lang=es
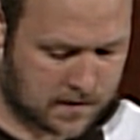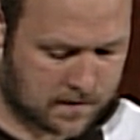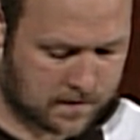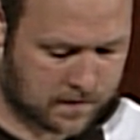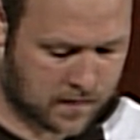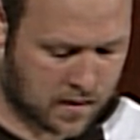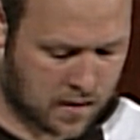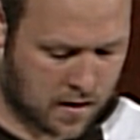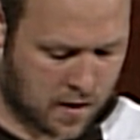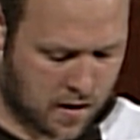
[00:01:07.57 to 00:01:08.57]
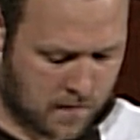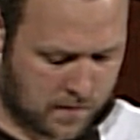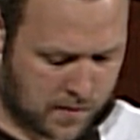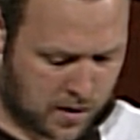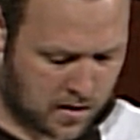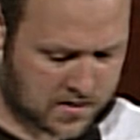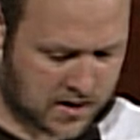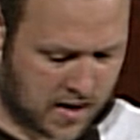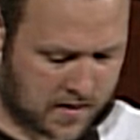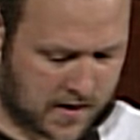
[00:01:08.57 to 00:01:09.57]
El carcelero pidió una
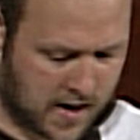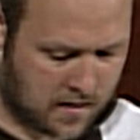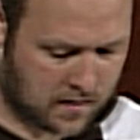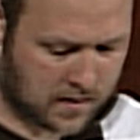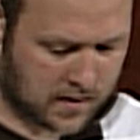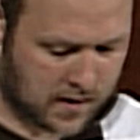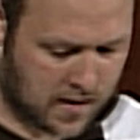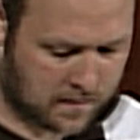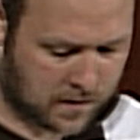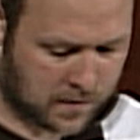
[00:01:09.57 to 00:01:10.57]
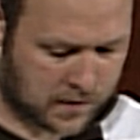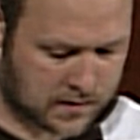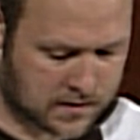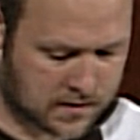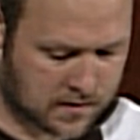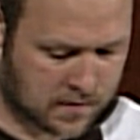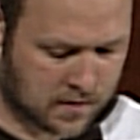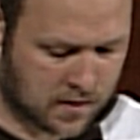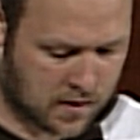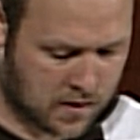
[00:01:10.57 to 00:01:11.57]
lámpara, saltó dentro
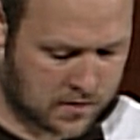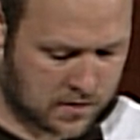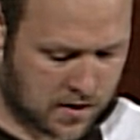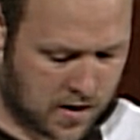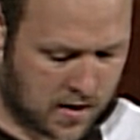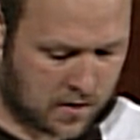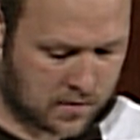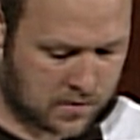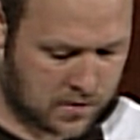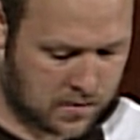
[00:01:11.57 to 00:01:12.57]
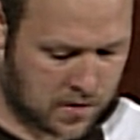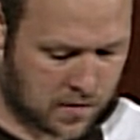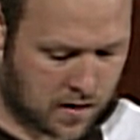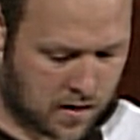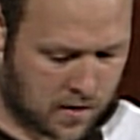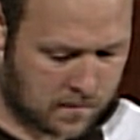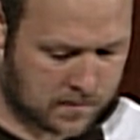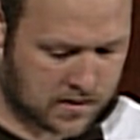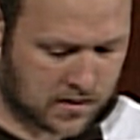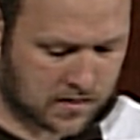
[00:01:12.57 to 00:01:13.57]
y se echó temblando a los pies de
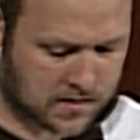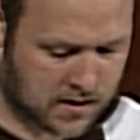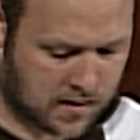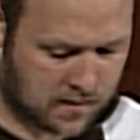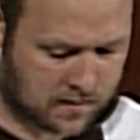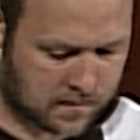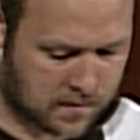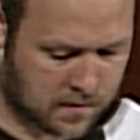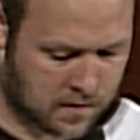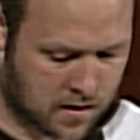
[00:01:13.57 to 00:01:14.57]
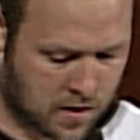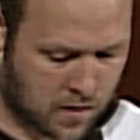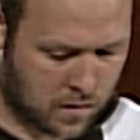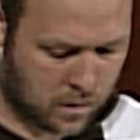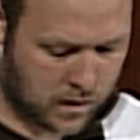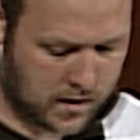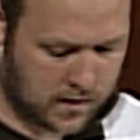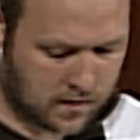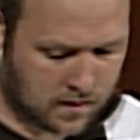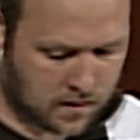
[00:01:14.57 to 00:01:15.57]
Pablo y Silas. Lo sacó y
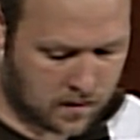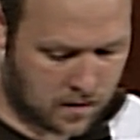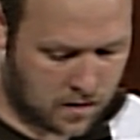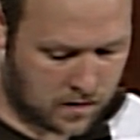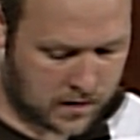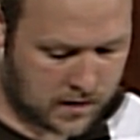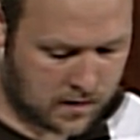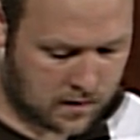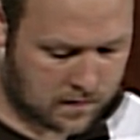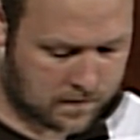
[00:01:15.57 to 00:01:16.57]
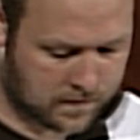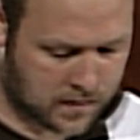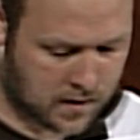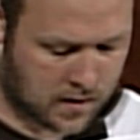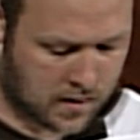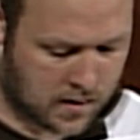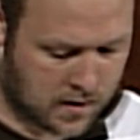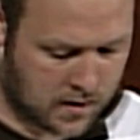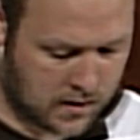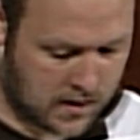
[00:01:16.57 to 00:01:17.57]
les preguntó, señores,
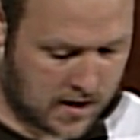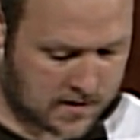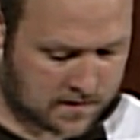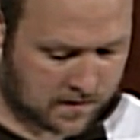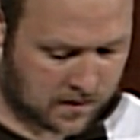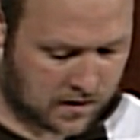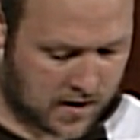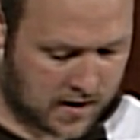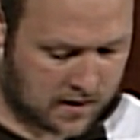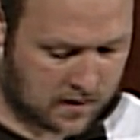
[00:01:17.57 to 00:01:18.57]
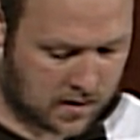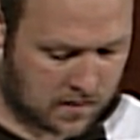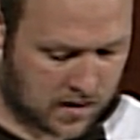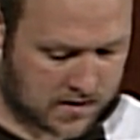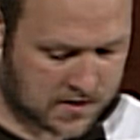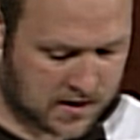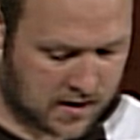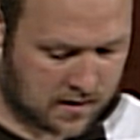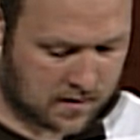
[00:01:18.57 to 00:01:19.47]
¿qué tengo que hacer para salvarme?